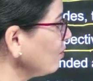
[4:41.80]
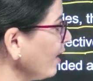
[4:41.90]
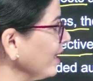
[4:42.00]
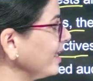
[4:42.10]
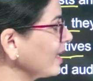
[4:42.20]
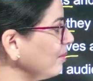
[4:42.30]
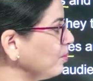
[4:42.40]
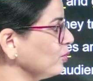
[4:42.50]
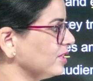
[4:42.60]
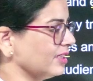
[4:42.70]
वाइल दे
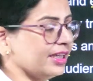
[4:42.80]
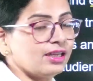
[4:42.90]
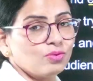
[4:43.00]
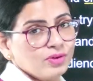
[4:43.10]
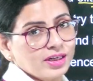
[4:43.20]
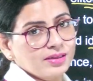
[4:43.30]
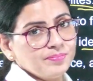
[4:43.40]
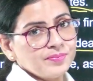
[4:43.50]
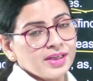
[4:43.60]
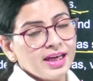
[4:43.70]
कंपोजिंग देयर वर्क
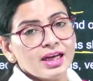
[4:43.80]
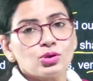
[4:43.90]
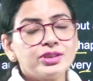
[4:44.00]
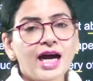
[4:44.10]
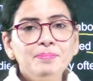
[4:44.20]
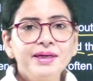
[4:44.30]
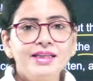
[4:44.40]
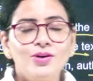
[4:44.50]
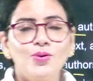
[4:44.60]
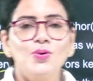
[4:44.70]
तो यहां पर
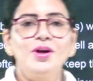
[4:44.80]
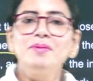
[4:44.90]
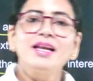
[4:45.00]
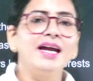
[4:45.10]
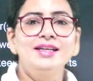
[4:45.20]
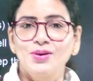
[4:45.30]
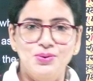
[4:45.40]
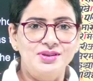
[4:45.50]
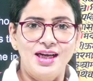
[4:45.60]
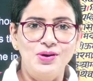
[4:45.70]
देखो कोई भी राइटर
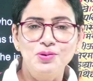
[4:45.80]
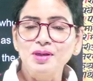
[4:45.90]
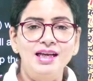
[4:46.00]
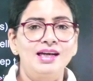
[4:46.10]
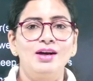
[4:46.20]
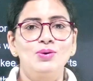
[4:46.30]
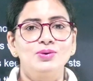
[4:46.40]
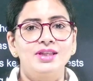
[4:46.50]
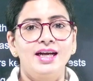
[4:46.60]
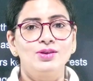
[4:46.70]
होता है कोई भी लेखक
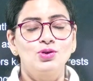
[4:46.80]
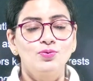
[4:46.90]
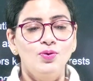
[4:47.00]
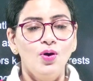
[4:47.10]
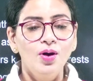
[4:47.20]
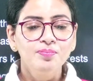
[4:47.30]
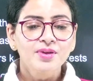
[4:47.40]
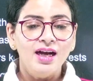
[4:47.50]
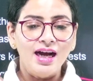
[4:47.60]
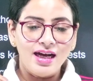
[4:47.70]
होता है तो वो
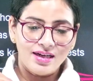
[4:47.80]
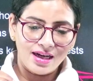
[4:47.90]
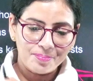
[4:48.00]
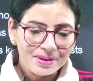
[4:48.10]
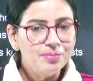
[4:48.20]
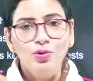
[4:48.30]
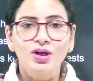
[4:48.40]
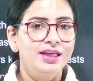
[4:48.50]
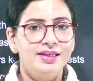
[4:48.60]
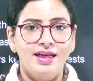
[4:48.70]
अपनी बुक
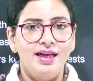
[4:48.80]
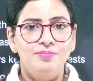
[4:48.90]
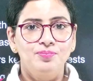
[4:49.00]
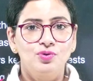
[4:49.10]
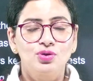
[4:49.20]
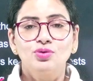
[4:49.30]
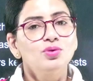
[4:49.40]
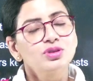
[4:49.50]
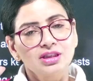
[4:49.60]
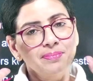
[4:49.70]
लिख रहा है तो
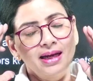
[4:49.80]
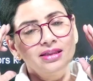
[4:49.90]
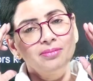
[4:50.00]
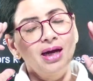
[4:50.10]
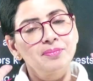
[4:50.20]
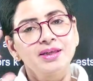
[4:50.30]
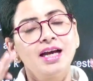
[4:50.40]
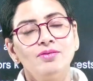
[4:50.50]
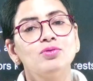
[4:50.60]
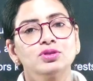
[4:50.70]
उसके पहले दिमाग में
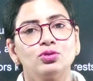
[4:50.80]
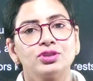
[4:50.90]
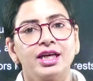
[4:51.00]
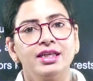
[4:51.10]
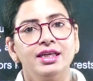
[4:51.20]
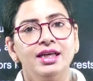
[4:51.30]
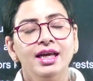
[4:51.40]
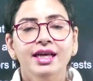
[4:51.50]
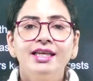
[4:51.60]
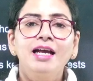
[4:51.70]
क्या वो सोच आएगी
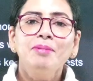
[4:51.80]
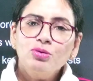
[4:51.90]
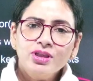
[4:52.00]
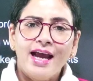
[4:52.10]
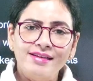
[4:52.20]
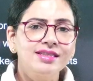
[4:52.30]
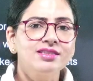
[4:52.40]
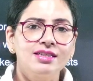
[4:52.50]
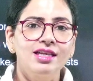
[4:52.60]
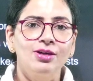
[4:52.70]
कि यार मैं कुछ ऐसी
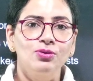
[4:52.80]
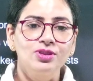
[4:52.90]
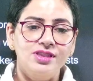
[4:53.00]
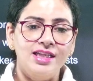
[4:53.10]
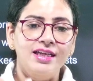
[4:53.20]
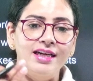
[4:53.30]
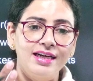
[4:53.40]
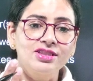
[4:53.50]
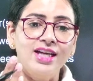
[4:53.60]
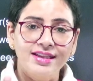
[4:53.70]
चीज लिखूं जिससे कि
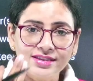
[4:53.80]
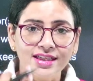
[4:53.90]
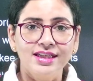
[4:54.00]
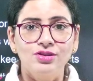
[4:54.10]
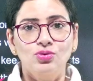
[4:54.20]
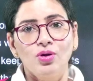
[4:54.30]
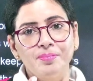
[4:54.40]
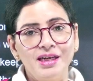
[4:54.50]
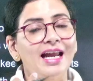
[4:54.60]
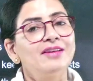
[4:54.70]
रीडर ज्यादा ज्यादा इसको
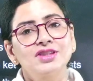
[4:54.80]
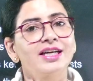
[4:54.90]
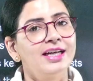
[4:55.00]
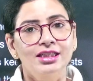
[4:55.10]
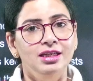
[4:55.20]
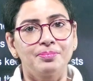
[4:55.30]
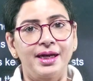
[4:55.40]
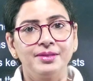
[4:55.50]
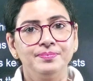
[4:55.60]
अपनी लाइफ से कनेक्ट कर पाए